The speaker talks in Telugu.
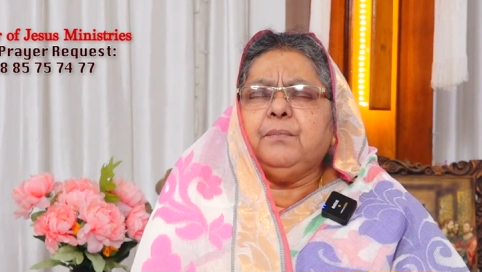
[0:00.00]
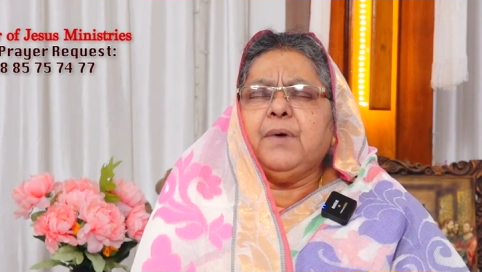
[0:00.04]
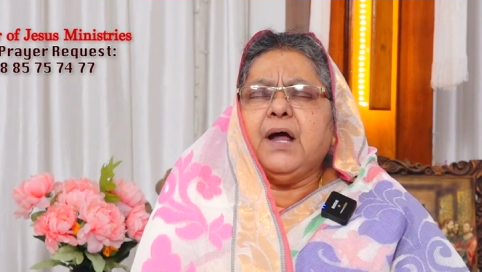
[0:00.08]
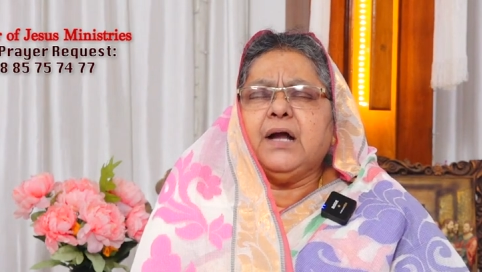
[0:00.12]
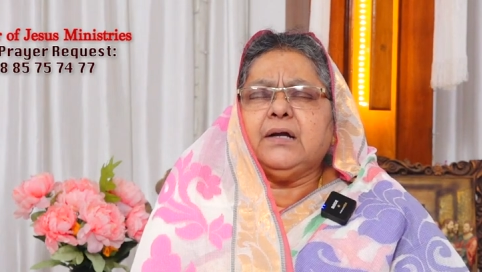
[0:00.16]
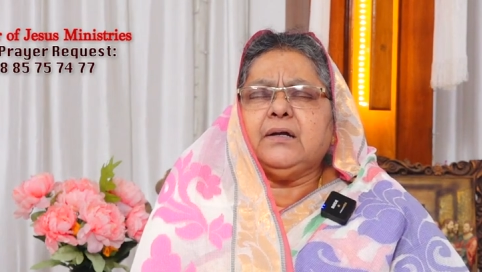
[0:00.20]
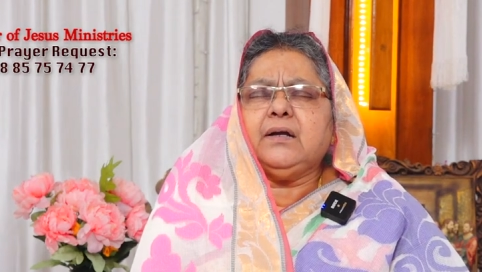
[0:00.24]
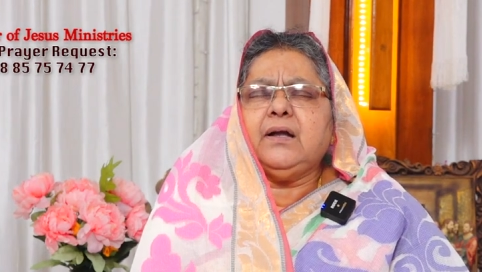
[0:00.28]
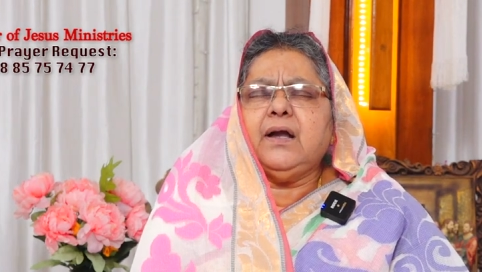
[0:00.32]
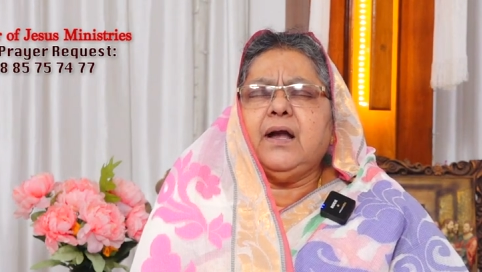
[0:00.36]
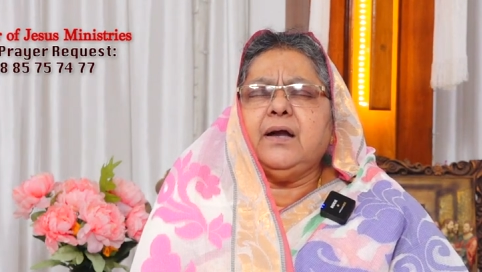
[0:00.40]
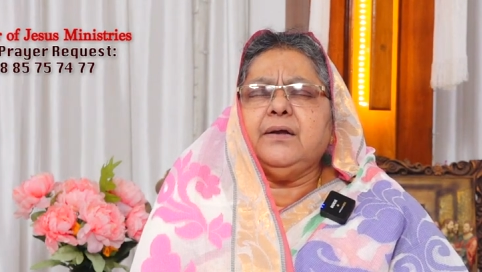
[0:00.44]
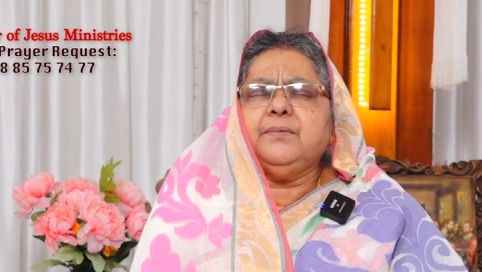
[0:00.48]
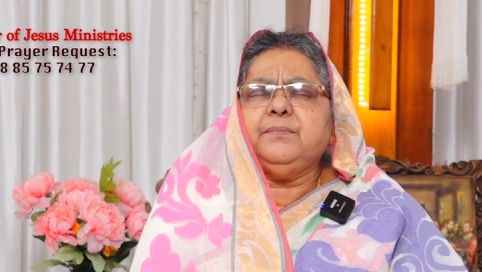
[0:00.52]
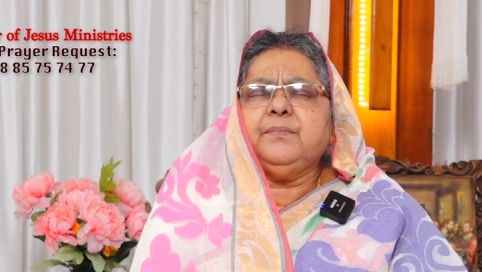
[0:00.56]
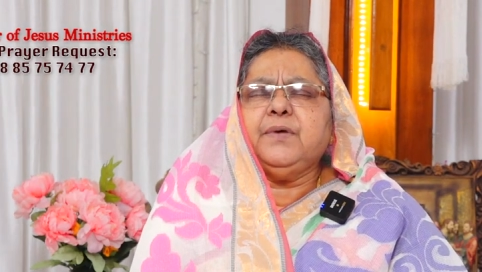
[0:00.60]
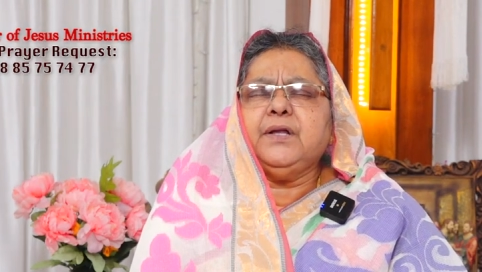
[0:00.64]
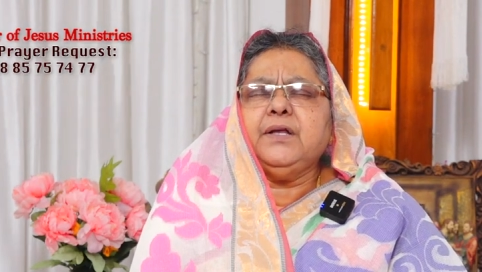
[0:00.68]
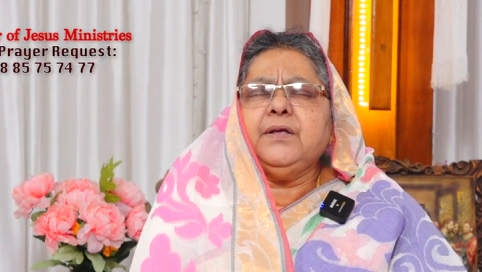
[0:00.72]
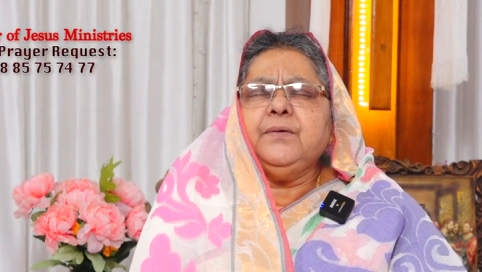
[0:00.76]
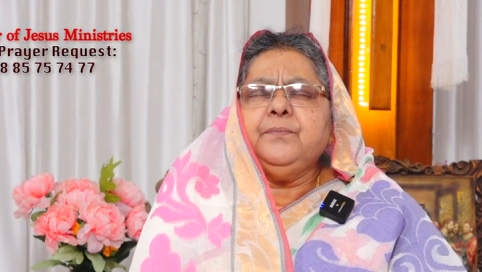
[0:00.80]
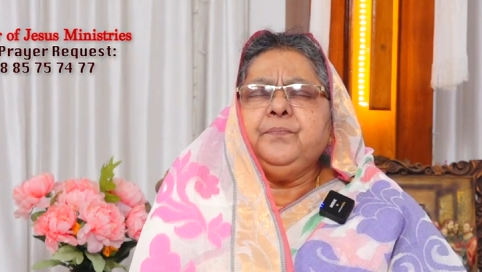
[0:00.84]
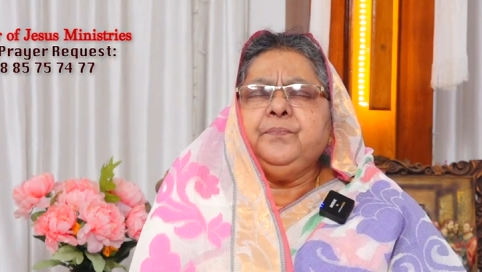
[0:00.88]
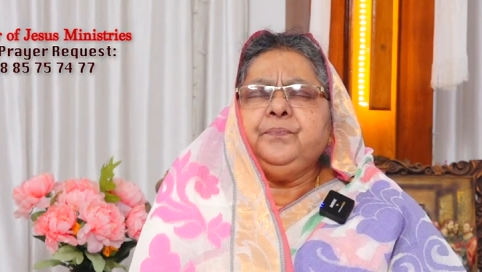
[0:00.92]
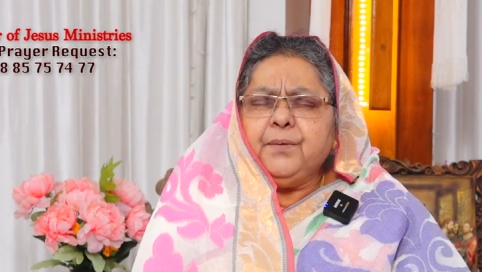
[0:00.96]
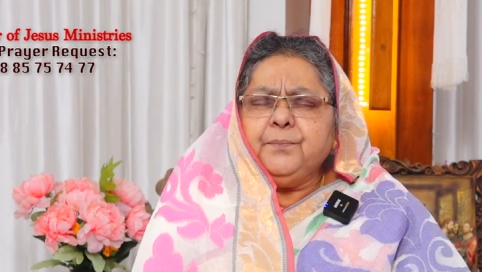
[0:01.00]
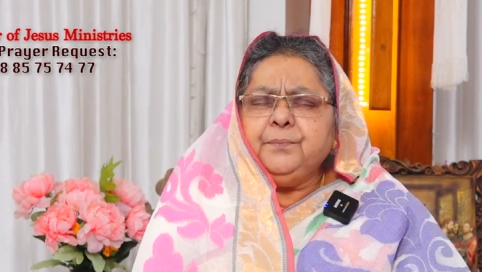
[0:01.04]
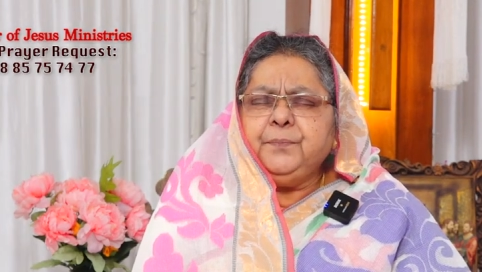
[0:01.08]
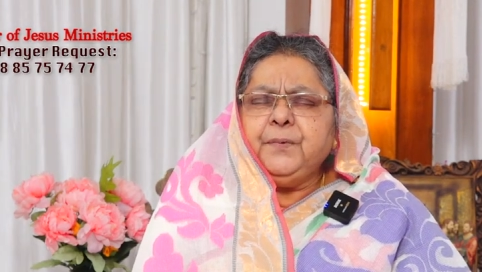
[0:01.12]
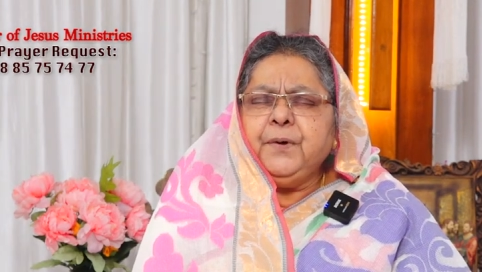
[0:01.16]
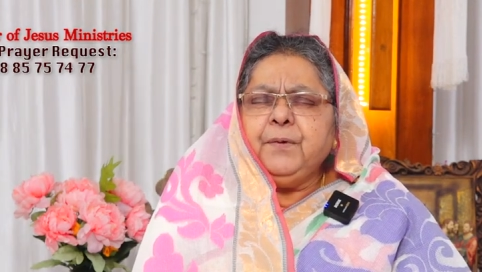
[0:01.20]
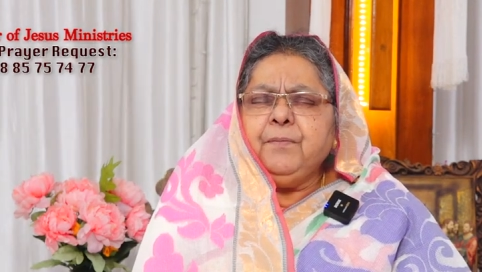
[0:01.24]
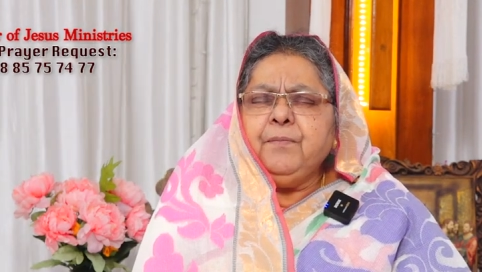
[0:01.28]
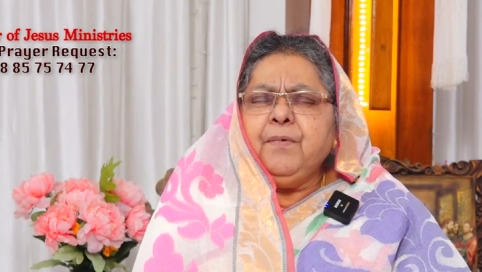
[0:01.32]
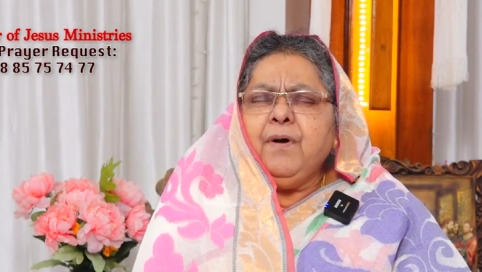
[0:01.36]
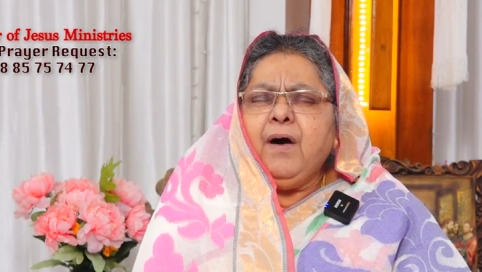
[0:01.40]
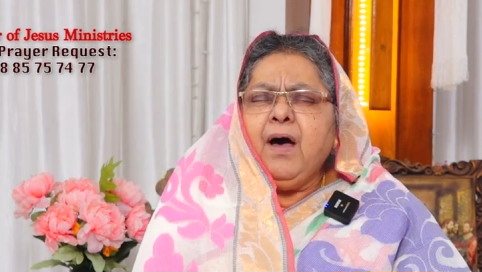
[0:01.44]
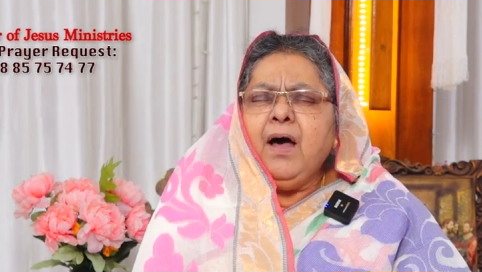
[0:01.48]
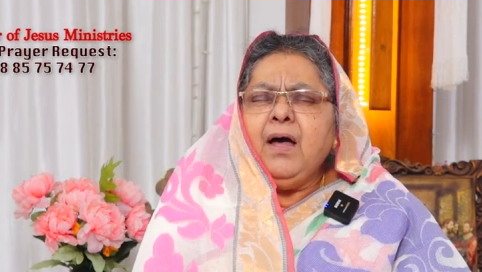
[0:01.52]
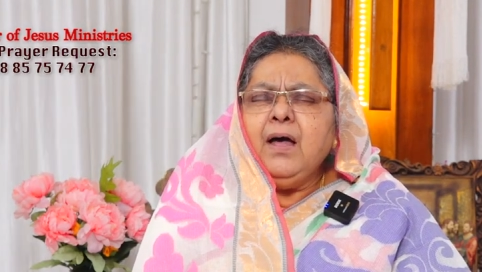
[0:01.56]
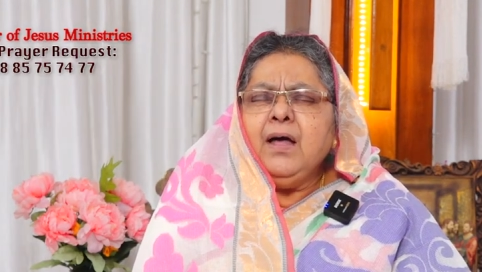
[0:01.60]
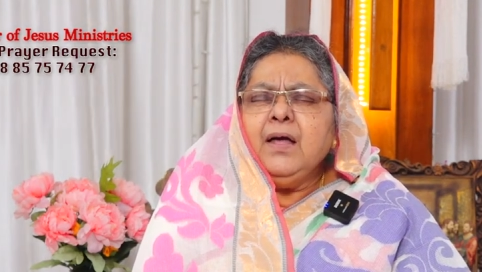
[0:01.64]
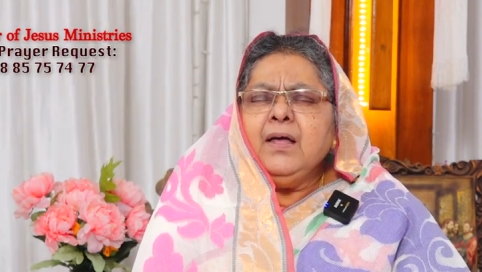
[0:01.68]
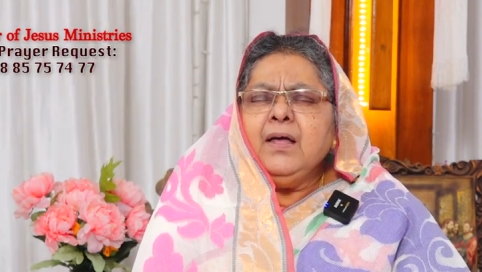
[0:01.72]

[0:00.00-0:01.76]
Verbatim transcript: మాట్లాడమని ప్రభా